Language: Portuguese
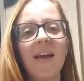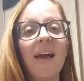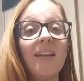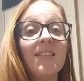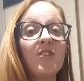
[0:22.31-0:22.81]

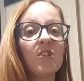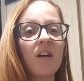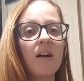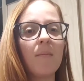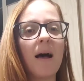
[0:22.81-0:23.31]
Ela se
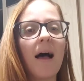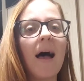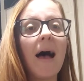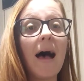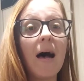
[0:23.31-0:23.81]
chama
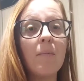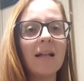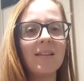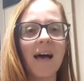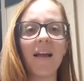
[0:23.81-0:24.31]
A
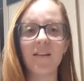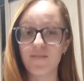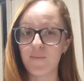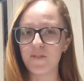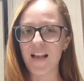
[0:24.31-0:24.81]
Batalha.
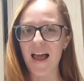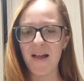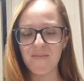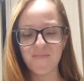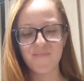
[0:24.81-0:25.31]
Vamos
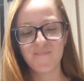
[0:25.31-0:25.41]
lá?